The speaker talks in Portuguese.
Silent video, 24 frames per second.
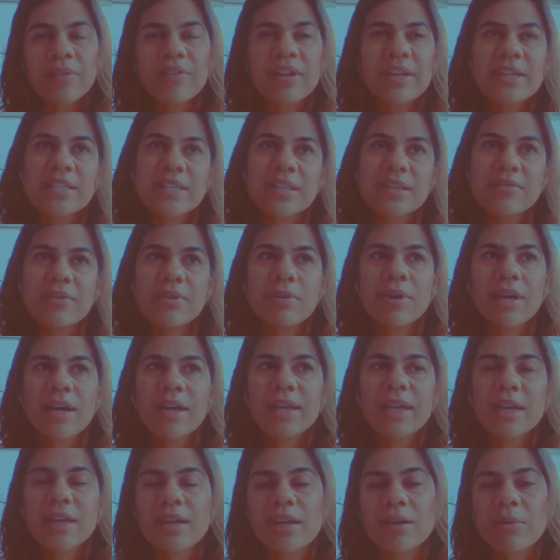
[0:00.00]
flexível é
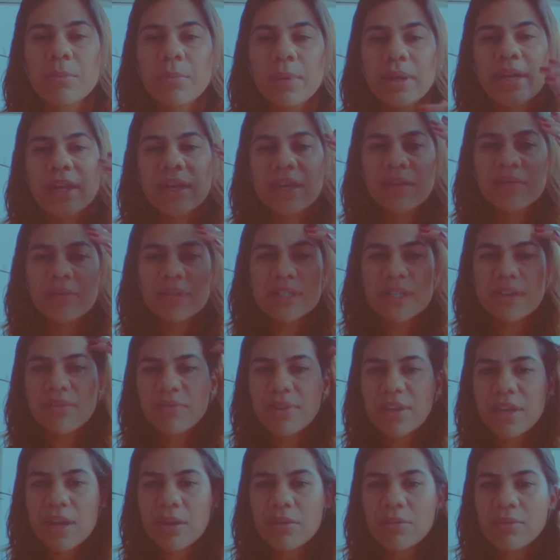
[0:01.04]
aquela campanha que você
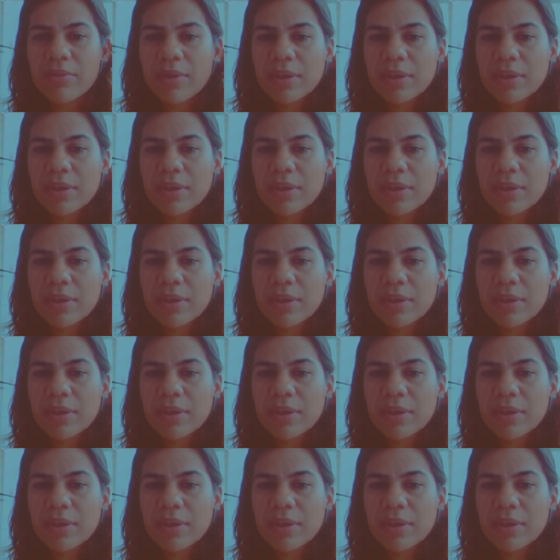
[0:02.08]
fica com